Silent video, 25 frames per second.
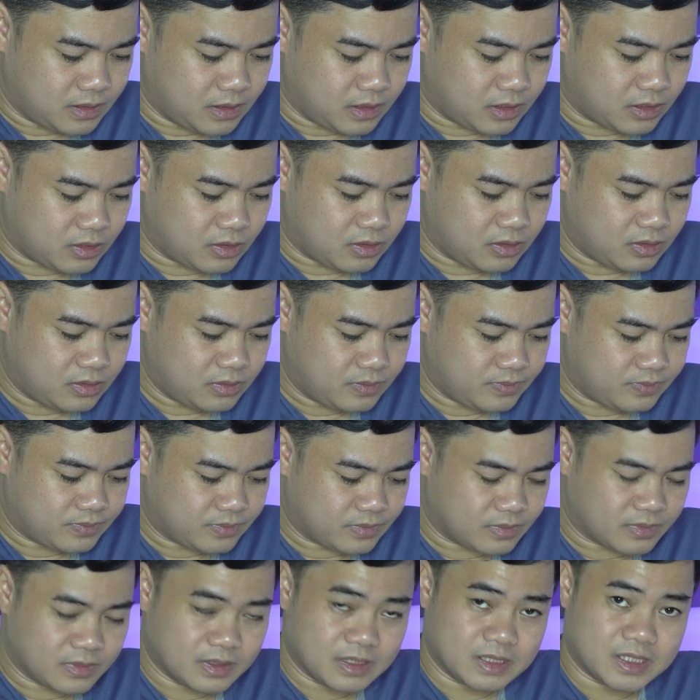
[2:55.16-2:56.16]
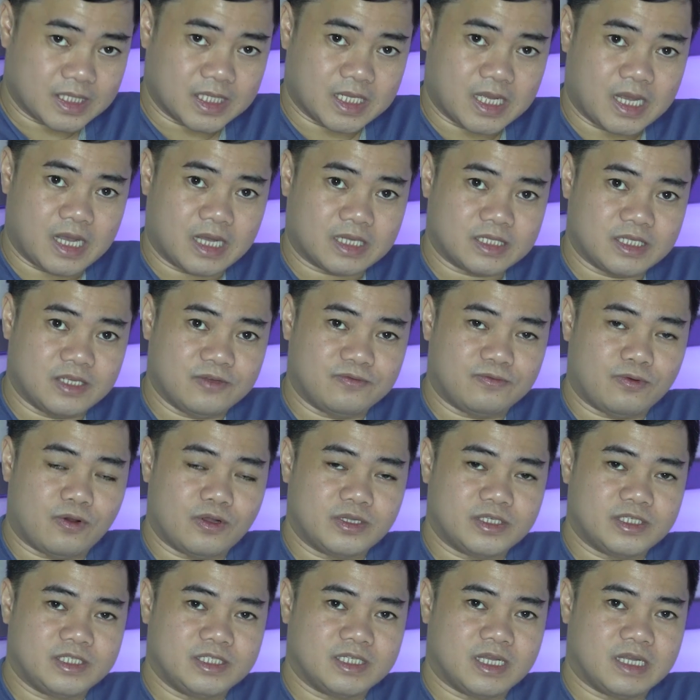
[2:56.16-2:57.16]
Ito, ang
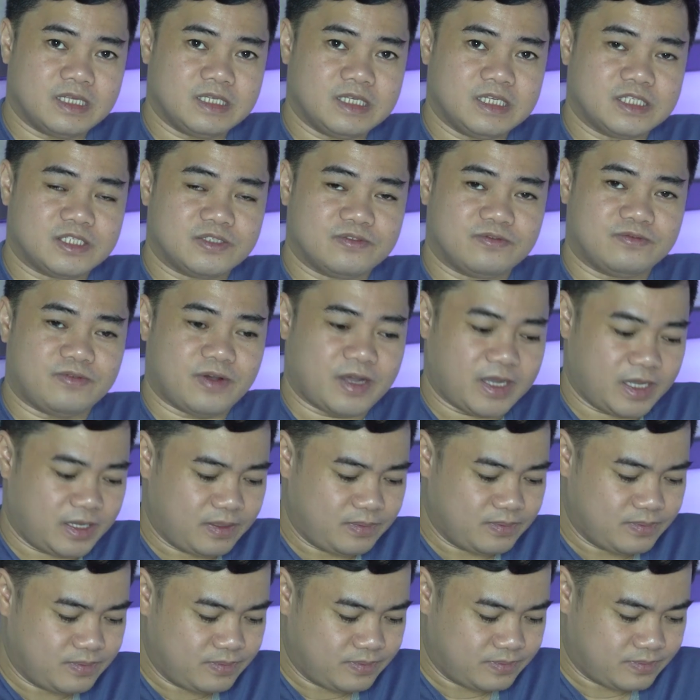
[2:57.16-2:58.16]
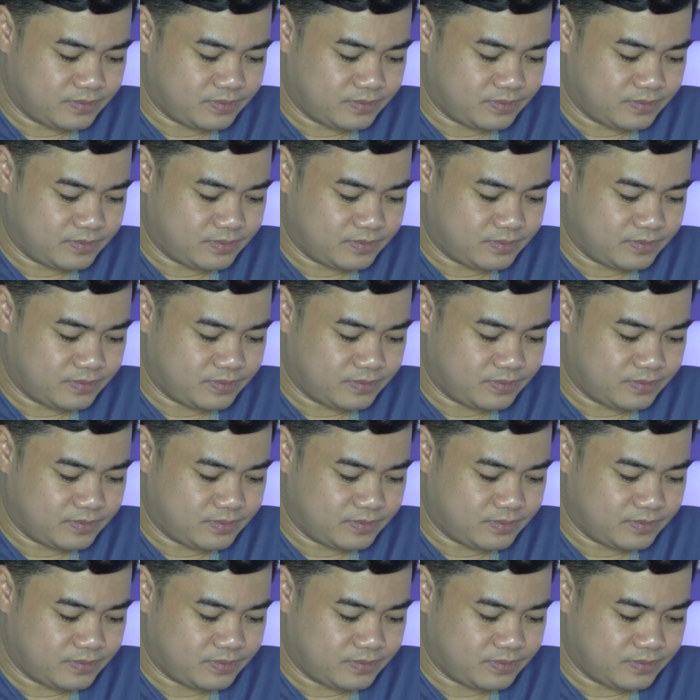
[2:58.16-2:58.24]
default niyan is 5.